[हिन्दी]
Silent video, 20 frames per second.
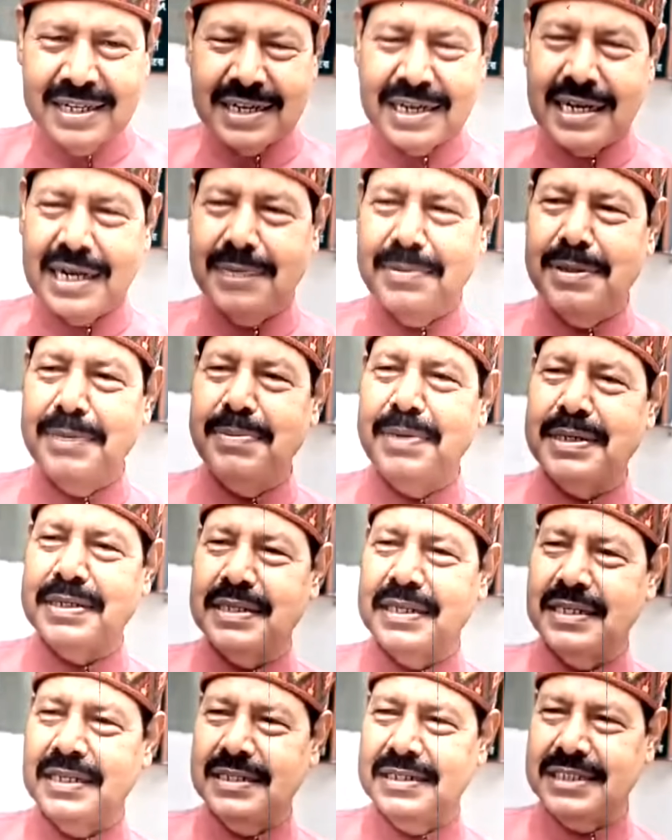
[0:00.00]
कभी
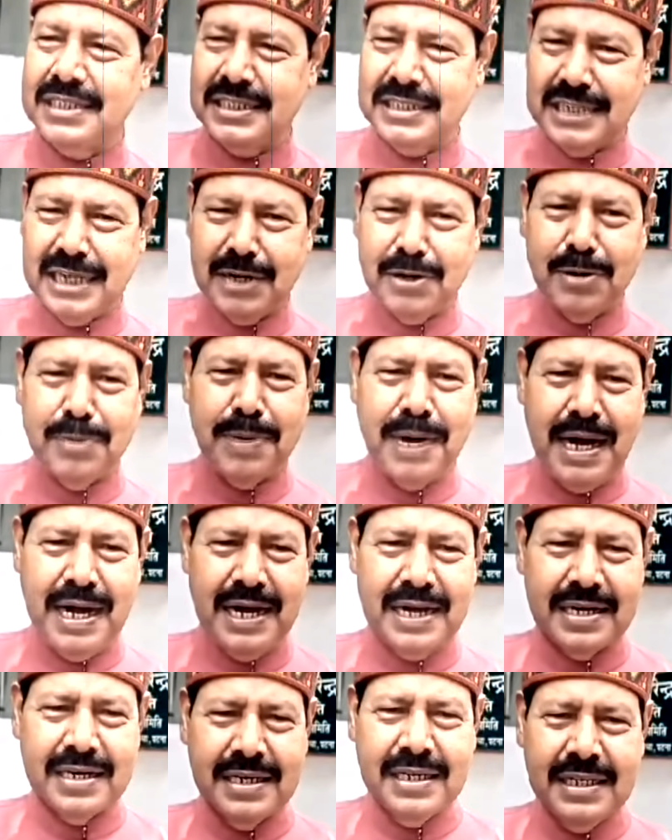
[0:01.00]
चाचा को
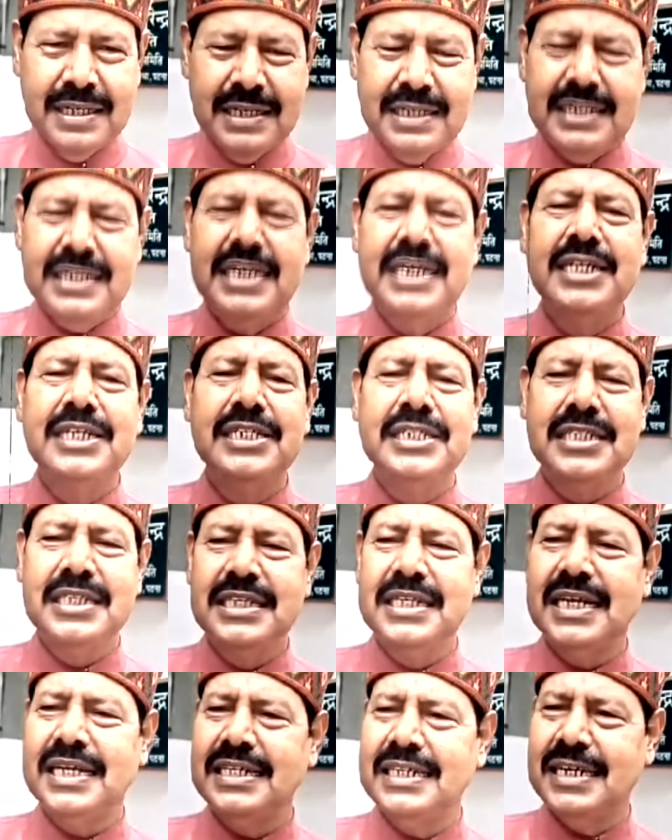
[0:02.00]
बाहर ये नीति
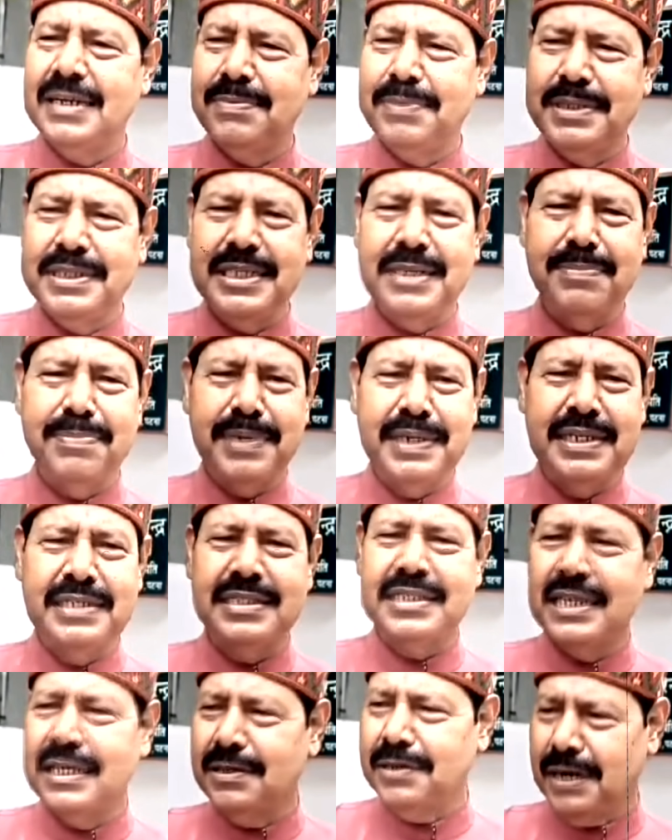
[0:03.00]
रही है बीजेपी
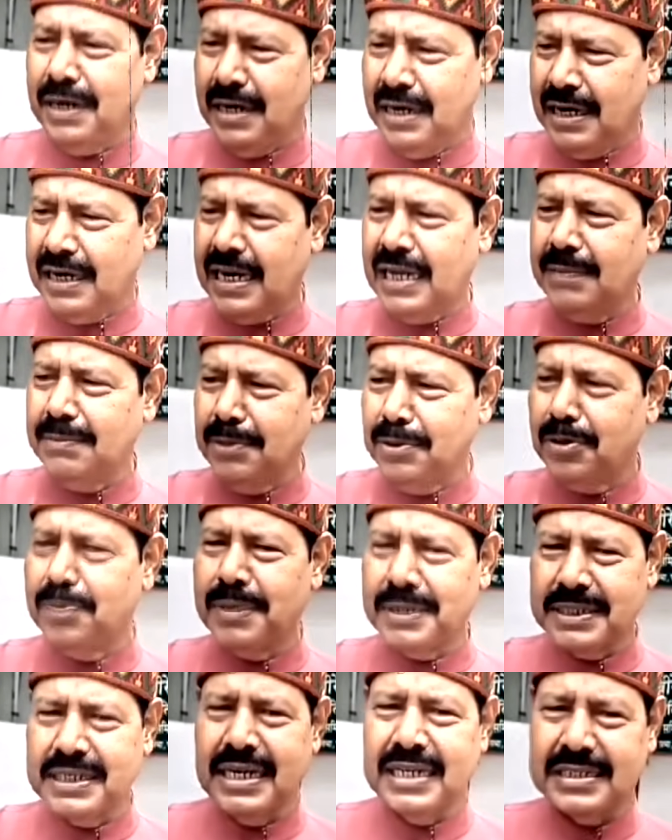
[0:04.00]
इससे हर आदमी को
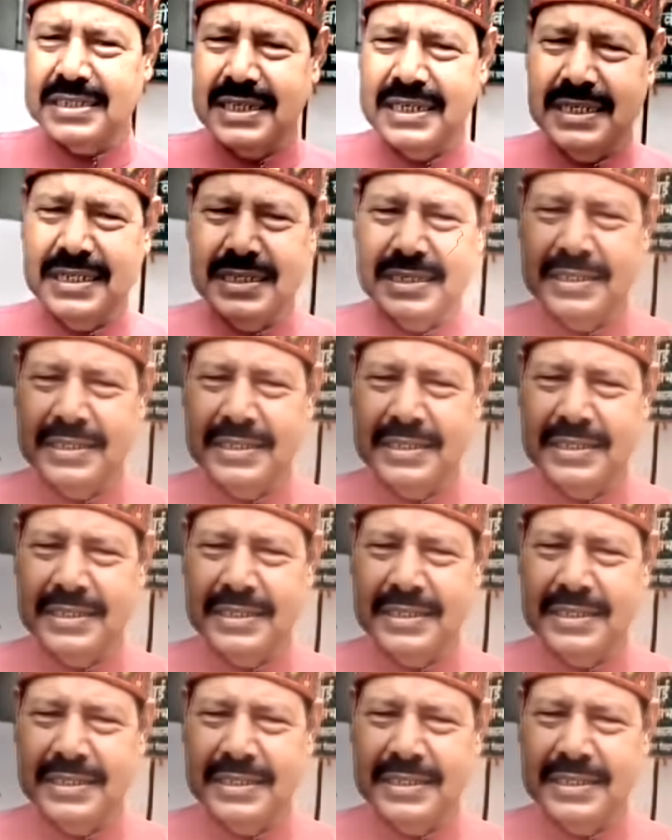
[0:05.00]
बचना चाहिए